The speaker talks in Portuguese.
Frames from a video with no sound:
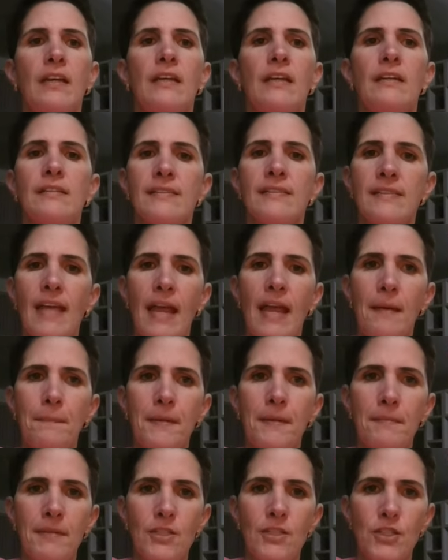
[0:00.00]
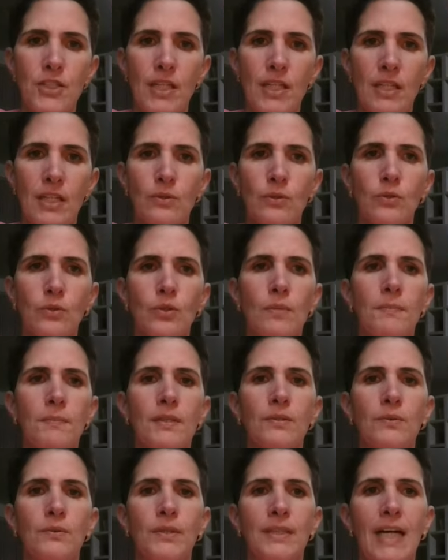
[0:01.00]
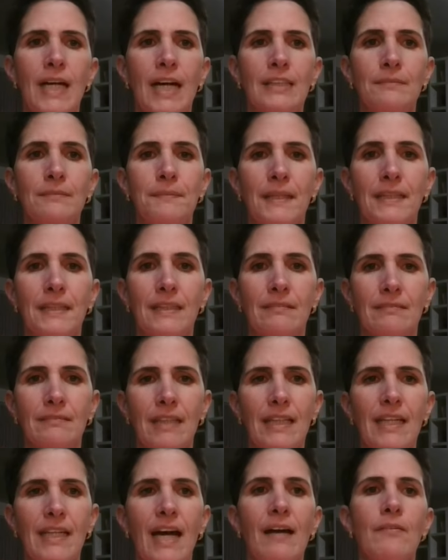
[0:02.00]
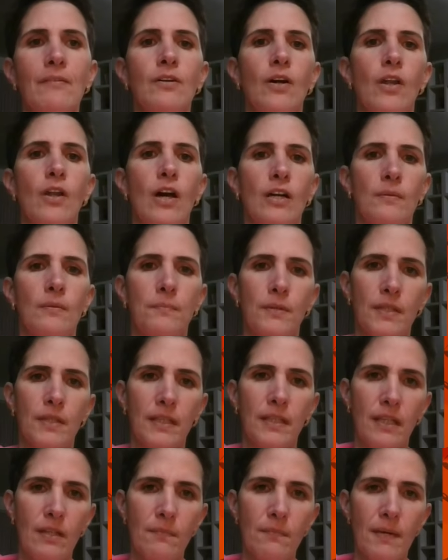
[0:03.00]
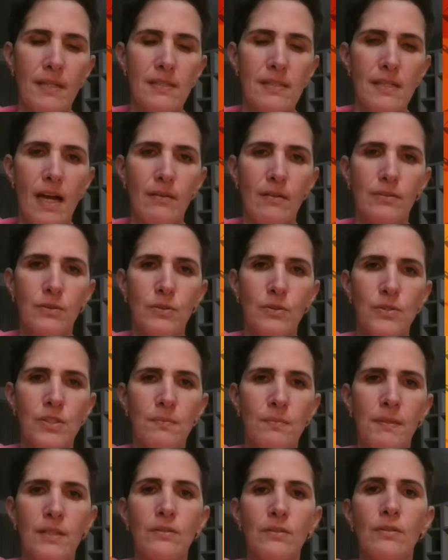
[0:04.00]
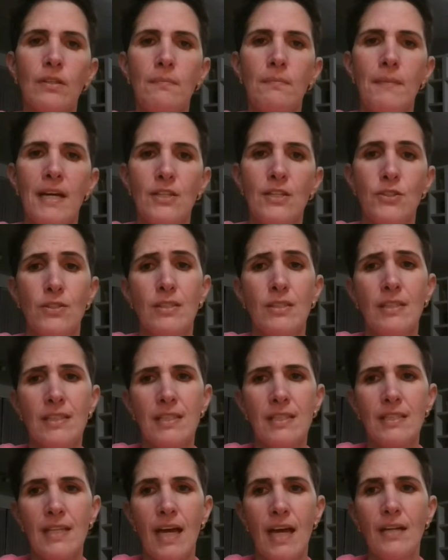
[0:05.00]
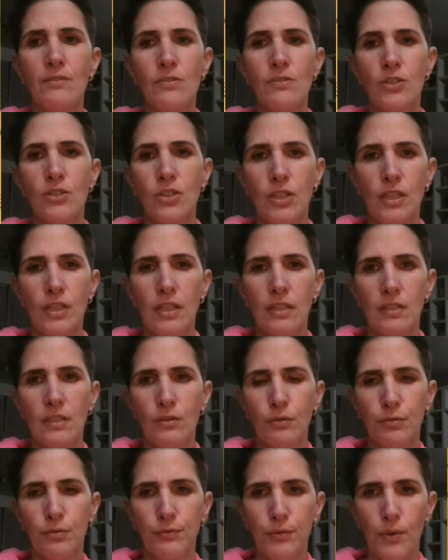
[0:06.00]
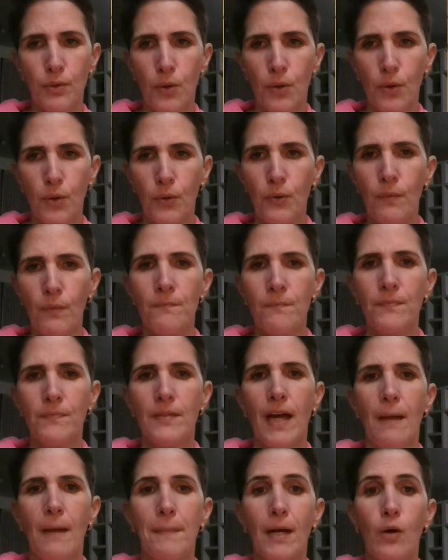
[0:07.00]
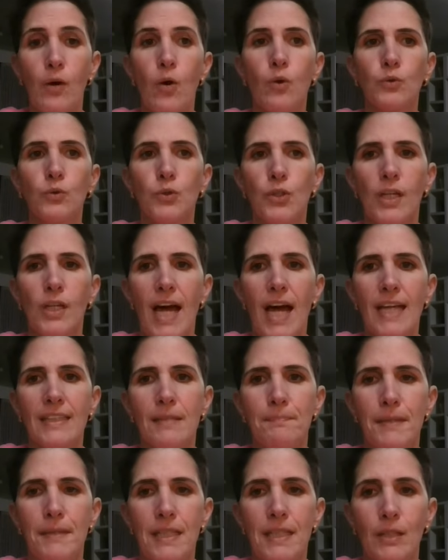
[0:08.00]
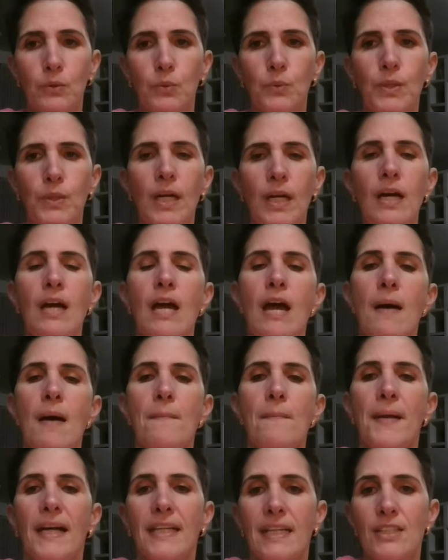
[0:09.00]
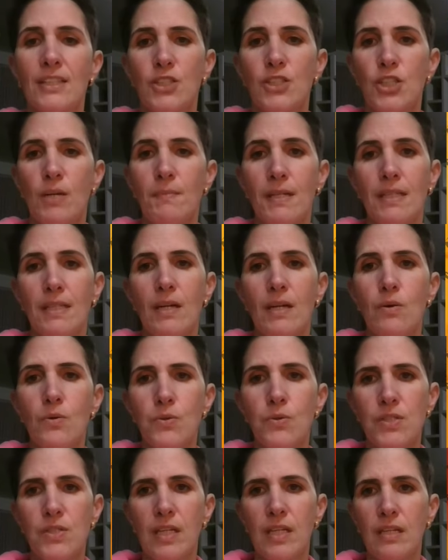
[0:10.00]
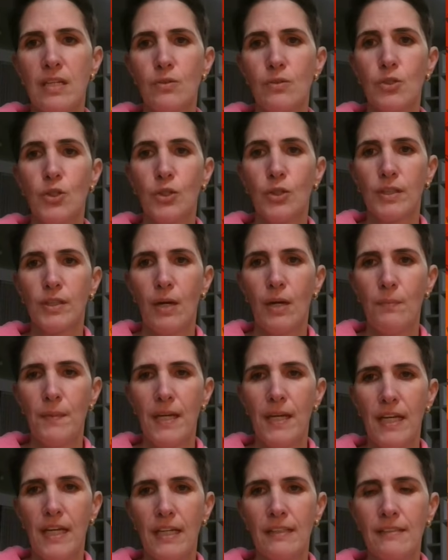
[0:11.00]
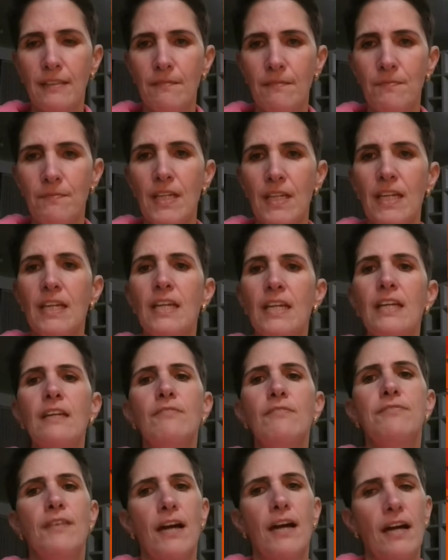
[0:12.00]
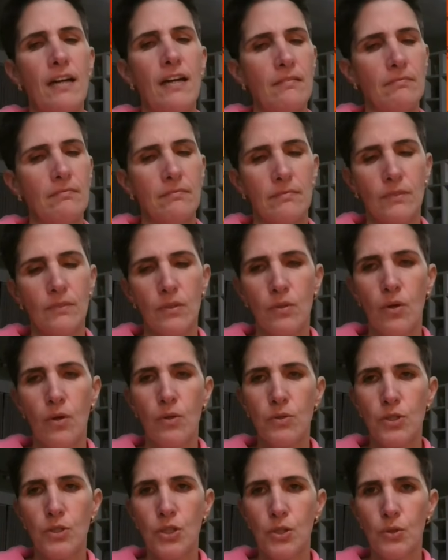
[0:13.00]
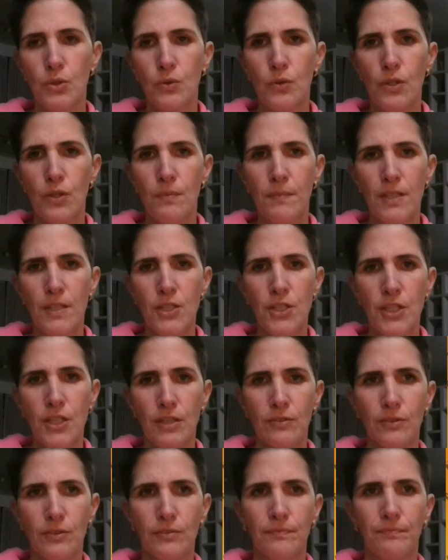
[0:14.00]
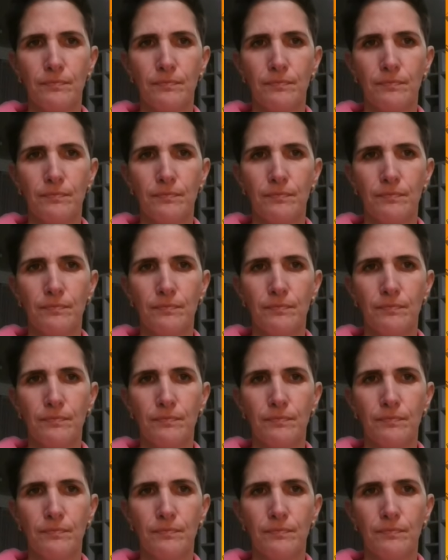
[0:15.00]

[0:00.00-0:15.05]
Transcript: E sempre mexendo, tomando cuidado para não talhar. Coloca um pouquinho mais água no cozimento e mexe. Se necessário, tire do fogo, tá? Para controlar a temperatura, para que a gema não cozinhe totalmente. E vá, continue mexendo.